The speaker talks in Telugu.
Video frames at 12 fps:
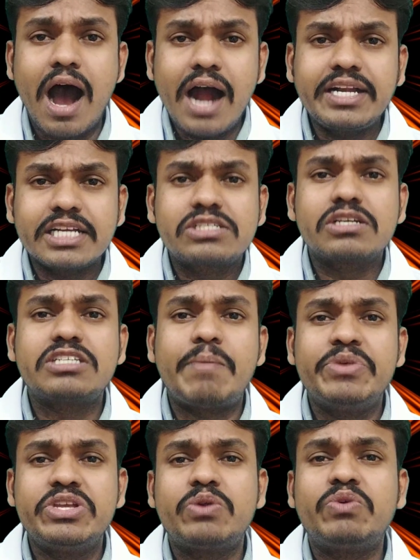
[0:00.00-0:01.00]
ఆ టెస్ట్ కి
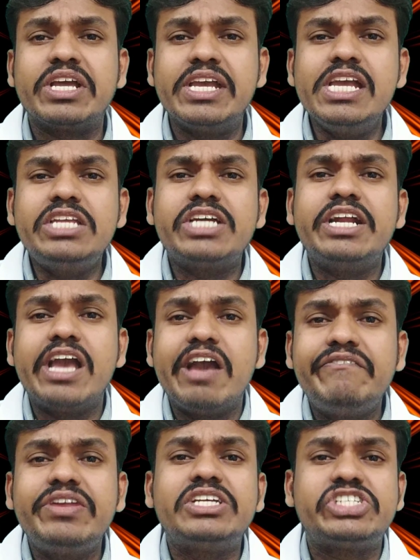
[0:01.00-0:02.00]
సంబంధించినటువంటి ఈచ్ అండ్
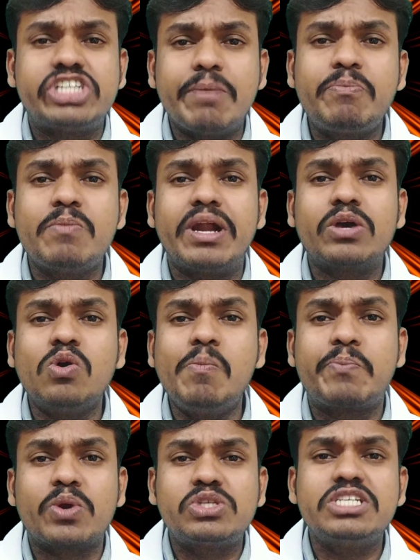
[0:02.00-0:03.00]
ఎవ్రీ స్టెప్ మనకు
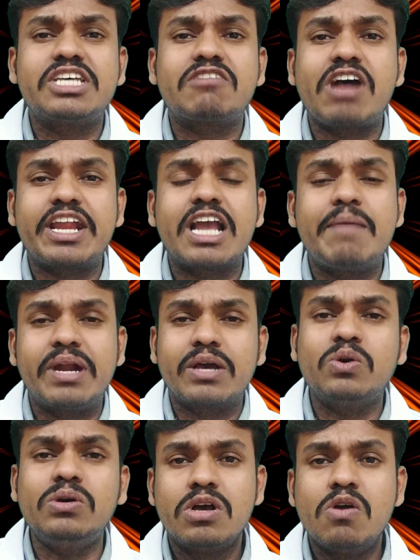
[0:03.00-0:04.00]
ప్రొసీజర్ వారిగా
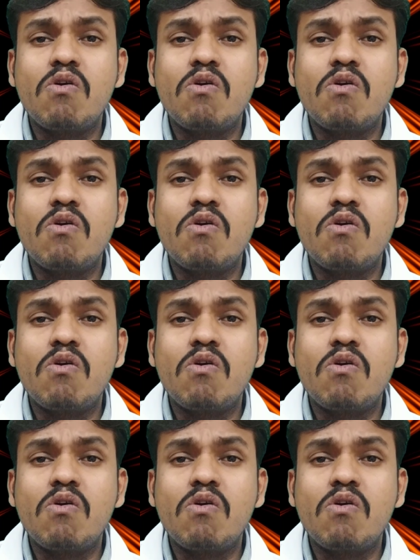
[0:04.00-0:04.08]
మనకు